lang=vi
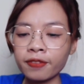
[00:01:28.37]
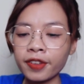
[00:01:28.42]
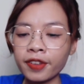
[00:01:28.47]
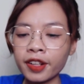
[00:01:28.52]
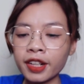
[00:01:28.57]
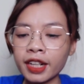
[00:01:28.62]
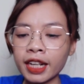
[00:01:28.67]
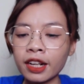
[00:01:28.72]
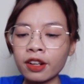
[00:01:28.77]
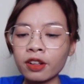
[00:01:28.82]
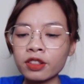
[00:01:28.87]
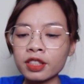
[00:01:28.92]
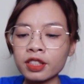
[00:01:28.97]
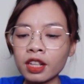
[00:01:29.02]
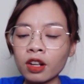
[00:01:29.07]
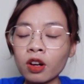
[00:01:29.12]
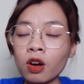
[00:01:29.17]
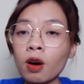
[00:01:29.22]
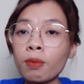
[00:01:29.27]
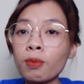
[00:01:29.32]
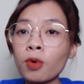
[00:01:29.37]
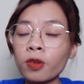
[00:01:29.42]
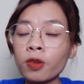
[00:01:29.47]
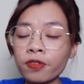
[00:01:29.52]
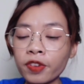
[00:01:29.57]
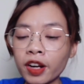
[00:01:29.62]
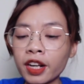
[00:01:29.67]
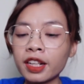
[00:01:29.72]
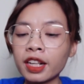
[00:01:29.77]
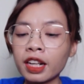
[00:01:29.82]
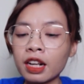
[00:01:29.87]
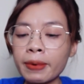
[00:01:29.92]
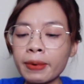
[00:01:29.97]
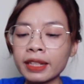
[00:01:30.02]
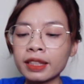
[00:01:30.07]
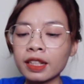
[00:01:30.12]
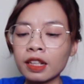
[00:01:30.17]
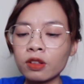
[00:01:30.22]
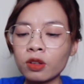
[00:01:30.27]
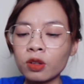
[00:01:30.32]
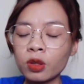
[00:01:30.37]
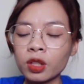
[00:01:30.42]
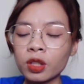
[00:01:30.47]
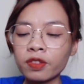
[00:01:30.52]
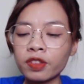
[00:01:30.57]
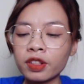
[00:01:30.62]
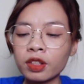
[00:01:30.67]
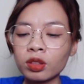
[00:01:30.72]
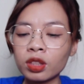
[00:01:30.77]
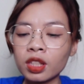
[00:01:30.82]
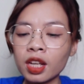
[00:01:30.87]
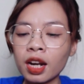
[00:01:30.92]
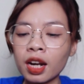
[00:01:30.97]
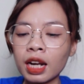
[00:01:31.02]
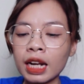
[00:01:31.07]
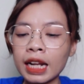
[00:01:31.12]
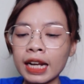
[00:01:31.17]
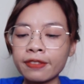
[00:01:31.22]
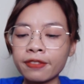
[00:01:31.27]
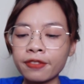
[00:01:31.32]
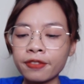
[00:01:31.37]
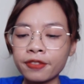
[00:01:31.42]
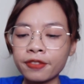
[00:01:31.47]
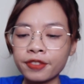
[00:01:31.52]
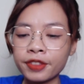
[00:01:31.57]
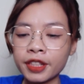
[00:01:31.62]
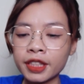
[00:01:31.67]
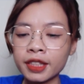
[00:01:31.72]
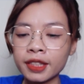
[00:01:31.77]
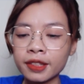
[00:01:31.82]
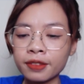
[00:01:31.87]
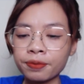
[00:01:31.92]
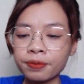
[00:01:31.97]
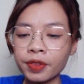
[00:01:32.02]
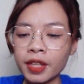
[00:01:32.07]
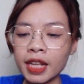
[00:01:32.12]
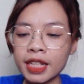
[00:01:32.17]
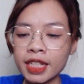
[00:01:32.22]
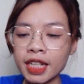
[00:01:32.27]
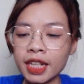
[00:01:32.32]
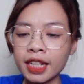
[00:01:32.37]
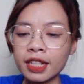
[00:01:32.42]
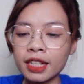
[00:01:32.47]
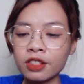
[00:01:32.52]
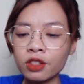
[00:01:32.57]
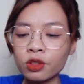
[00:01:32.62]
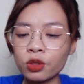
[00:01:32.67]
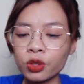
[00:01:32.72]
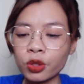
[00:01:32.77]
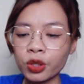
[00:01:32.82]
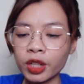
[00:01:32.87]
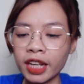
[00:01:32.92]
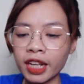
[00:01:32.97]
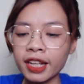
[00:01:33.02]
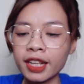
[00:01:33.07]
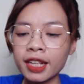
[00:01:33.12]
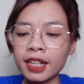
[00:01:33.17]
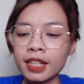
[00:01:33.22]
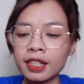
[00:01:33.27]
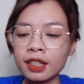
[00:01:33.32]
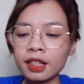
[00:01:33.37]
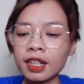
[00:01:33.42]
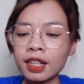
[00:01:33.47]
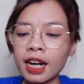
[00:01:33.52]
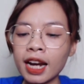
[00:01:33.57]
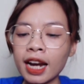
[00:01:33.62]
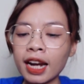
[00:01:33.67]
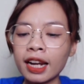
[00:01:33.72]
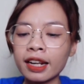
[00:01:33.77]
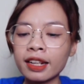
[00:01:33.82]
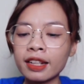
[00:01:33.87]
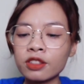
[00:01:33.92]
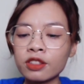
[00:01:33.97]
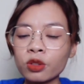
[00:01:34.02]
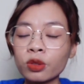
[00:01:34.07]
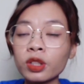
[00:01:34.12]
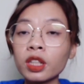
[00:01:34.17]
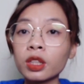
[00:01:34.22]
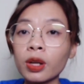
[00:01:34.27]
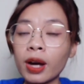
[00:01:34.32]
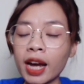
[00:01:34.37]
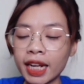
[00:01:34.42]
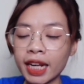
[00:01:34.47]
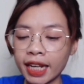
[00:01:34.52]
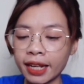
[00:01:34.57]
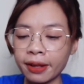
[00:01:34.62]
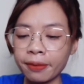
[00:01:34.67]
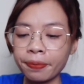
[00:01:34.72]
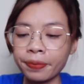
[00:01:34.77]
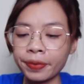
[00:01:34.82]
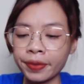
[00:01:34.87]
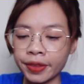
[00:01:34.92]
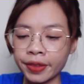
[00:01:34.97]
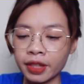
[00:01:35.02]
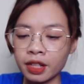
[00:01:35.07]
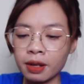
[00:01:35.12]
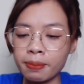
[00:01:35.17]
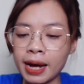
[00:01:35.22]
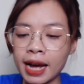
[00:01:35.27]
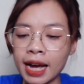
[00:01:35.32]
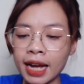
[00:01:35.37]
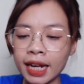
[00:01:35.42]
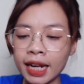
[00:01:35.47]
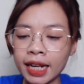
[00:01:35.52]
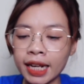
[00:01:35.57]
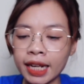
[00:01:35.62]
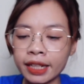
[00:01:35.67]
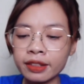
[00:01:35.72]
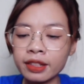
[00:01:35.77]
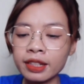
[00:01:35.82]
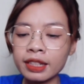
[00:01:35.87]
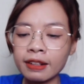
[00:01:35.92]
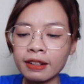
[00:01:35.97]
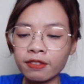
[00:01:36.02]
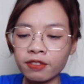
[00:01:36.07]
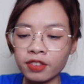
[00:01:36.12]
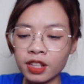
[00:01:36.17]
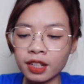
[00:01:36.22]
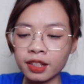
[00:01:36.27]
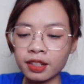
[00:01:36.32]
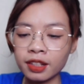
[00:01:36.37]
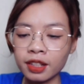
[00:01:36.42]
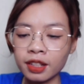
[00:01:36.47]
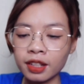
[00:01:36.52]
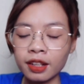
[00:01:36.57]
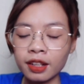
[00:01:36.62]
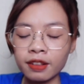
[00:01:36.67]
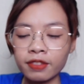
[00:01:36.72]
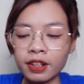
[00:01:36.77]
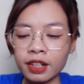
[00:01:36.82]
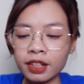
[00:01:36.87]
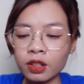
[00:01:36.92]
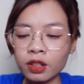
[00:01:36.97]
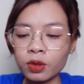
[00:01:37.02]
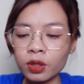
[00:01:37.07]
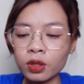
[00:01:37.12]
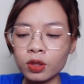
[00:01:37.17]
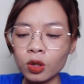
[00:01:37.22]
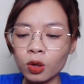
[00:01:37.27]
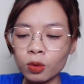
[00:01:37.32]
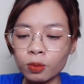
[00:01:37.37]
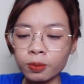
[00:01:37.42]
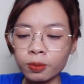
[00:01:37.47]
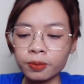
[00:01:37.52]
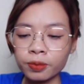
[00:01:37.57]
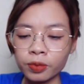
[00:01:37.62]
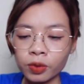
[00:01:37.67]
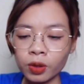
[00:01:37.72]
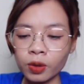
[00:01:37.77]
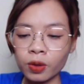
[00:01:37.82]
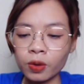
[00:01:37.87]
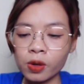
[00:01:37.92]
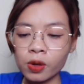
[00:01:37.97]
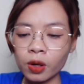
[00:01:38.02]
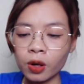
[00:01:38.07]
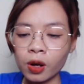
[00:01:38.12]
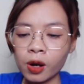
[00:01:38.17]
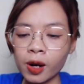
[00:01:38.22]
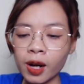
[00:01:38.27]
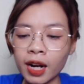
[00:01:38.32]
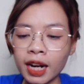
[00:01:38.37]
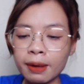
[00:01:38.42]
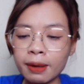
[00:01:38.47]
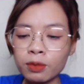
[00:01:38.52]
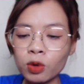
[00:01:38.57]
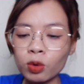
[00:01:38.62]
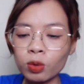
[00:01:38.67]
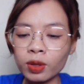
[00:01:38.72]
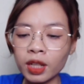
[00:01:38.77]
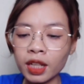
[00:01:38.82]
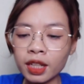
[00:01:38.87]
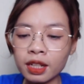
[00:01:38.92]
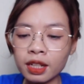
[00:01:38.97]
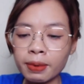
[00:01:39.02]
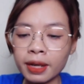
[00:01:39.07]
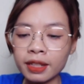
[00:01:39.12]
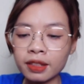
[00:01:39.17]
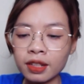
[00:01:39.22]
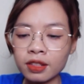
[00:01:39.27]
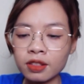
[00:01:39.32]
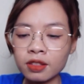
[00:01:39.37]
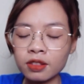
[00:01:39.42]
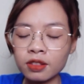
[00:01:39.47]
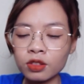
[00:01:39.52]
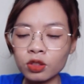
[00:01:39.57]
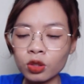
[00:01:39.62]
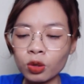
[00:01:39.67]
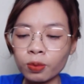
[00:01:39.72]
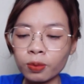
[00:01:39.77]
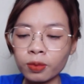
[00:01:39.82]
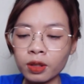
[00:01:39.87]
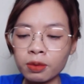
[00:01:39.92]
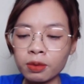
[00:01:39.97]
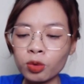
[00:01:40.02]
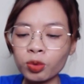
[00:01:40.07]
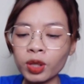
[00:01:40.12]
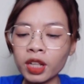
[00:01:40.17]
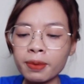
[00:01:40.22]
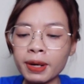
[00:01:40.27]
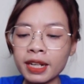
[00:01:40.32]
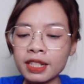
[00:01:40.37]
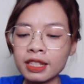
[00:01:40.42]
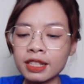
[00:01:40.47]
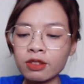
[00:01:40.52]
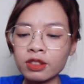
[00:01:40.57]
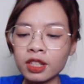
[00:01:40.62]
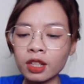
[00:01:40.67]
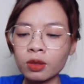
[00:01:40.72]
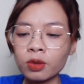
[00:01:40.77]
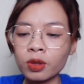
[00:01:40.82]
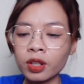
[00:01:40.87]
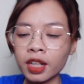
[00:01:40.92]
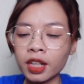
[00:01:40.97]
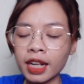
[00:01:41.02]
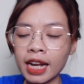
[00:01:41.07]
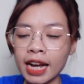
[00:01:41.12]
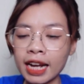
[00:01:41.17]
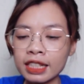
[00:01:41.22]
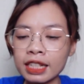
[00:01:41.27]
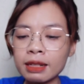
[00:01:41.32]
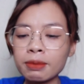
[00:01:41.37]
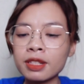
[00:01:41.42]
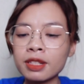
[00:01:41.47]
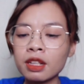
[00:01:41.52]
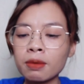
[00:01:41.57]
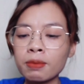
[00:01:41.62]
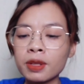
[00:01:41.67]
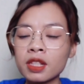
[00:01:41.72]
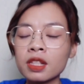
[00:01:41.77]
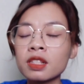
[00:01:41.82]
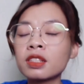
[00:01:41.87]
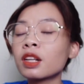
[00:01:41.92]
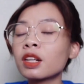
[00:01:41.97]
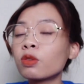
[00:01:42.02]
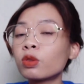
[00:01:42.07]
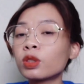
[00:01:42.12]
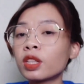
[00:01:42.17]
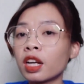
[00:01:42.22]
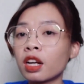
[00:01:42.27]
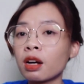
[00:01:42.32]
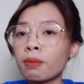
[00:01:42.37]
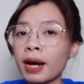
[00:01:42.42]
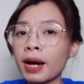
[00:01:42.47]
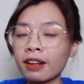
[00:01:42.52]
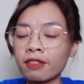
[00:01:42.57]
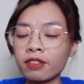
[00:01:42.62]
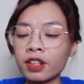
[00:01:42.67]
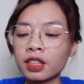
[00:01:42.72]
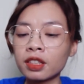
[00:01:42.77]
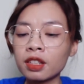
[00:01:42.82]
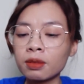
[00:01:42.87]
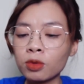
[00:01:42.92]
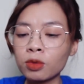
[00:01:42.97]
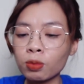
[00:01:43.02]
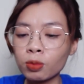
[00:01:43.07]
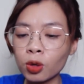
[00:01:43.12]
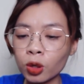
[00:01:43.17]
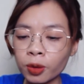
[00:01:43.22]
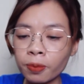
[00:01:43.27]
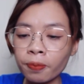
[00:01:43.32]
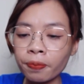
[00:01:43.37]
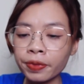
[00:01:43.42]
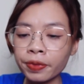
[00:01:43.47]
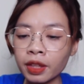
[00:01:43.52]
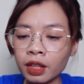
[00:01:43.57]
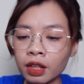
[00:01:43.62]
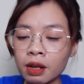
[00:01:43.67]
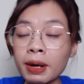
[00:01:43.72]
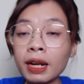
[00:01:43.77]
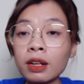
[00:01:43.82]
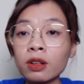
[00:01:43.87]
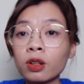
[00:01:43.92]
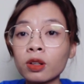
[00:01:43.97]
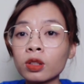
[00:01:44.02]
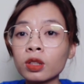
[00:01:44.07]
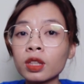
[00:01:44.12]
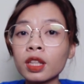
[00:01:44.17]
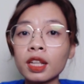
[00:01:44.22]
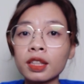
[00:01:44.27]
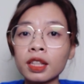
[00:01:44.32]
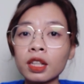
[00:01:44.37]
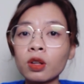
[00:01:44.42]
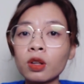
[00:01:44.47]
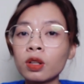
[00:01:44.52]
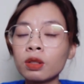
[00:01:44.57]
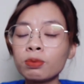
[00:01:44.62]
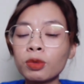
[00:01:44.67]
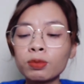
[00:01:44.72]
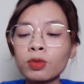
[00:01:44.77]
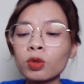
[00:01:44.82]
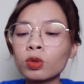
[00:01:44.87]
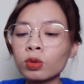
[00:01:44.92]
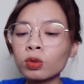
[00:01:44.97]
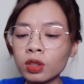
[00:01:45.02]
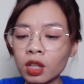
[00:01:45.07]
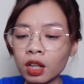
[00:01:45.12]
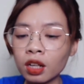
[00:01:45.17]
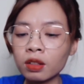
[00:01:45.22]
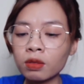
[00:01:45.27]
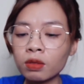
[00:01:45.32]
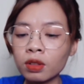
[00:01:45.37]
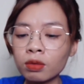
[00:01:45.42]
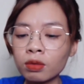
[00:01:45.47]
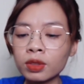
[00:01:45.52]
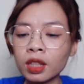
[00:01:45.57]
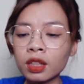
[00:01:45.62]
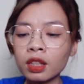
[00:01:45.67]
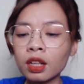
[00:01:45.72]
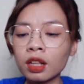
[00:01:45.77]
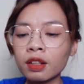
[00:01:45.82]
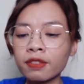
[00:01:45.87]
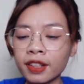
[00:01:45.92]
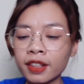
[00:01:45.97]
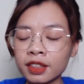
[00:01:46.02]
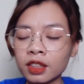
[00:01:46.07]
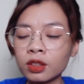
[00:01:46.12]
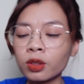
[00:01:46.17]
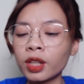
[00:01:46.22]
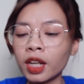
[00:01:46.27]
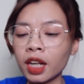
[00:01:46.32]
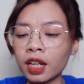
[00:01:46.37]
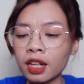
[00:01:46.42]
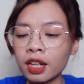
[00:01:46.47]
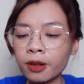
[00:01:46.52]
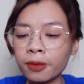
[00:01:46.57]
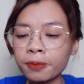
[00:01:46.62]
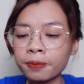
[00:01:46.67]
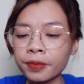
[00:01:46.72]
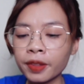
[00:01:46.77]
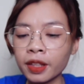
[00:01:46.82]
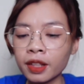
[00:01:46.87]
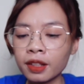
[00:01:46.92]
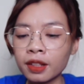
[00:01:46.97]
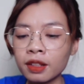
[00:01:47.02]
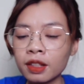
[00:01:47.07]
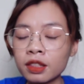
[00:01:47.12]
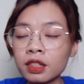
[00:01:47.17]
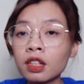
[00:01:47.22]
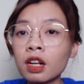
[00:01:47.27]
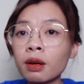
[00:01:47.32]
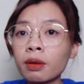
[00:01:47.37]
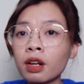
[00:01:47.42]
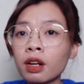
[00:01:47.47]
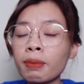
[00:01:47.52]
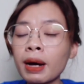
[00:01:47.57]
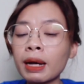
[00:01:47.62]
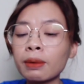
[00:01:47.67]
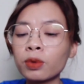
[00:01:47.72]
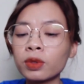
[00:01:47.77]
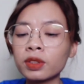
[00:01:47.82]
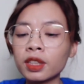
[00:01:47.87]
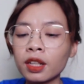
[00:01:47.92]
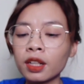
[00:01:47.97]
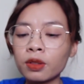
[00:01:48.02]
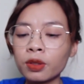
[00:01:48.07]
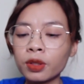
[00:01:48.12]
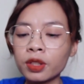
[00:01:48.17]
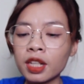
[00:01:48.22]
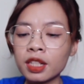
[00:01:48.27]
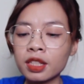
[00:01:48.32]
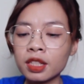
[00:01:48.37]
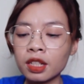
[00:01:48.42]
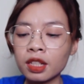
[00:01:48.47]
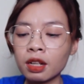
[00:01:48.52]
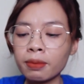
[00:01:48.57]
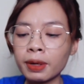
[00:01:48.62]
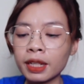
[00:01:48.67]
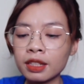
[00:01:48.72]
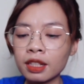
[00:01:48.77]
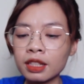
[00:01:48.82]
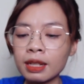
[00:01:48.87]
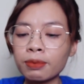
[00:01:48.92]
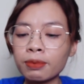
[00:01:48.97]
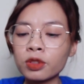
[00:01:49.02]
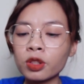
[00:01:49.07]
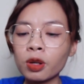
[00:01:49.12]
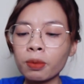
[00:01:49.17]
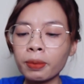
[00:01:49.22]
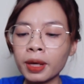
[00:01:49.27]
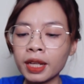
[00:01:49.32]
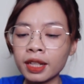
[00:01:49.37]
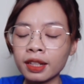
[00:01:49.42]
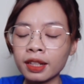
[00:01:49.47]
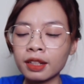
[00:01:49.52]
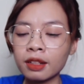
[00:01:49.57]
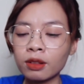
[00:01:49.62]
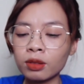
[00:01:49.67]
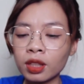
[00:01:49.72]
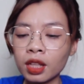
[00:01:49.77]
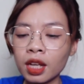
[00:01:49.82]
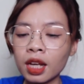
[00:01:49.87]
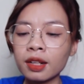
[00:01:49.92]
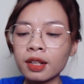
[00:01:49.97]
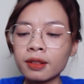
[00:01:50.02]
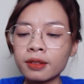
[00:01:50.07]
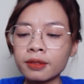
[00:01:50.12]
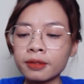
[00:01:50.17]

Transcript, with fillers: Phần này nó sẽ có bốn phần để các bạn thay đổi. Phần đầu tiên là phần địa chỉ này, Jusukensaku này. Thứ hai là đến số điện thoại này. Thứ ba là nơi làm việc. Và cái cuối cùng của nó là mục đích các bạn là sử dụng, mục đích các bạn giao dịch của ngân hàng nhé. Bây giờ mình hướng dẫn cụ thể các bạn về từng mục một. Các bạn có thể thay đổi một mục cũng được, cũng không nhất thiết là phải thay đổi hết đâu. Trường hợp các bạn muốn thay đổi địa chỉ, các bạn sẽ nhập cho mình đầu tiên,